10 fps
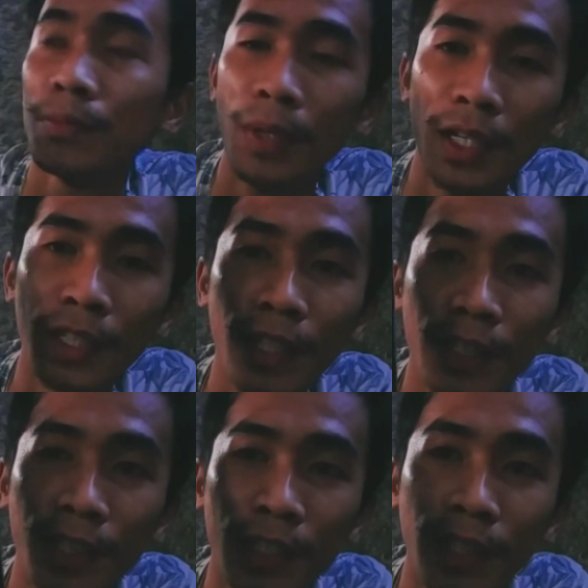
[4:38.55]

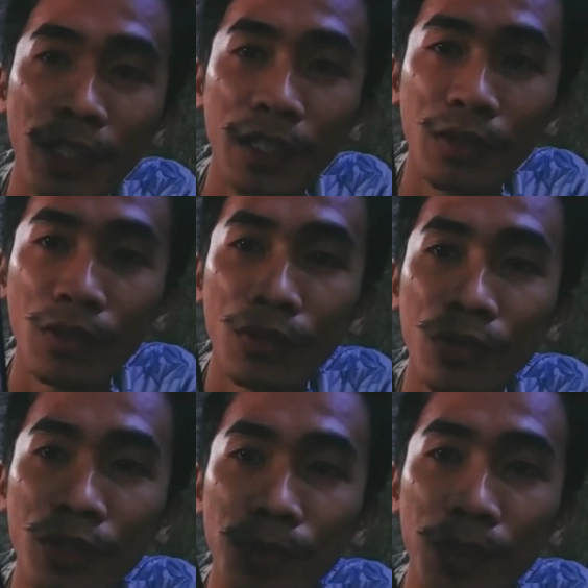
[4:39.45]
malinis kasi itong
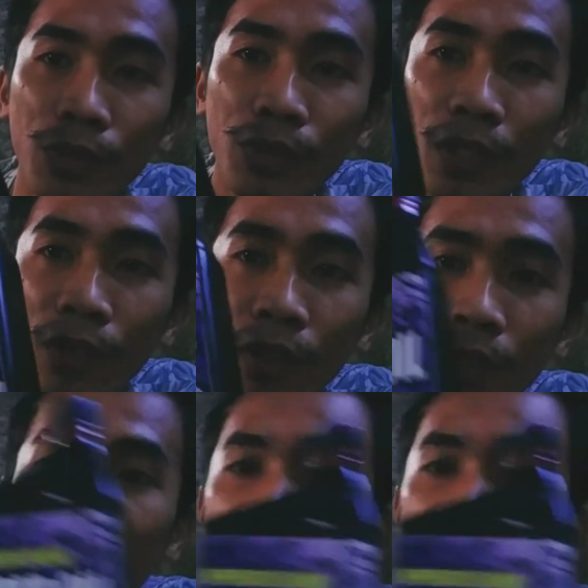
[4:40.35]
speed tuner all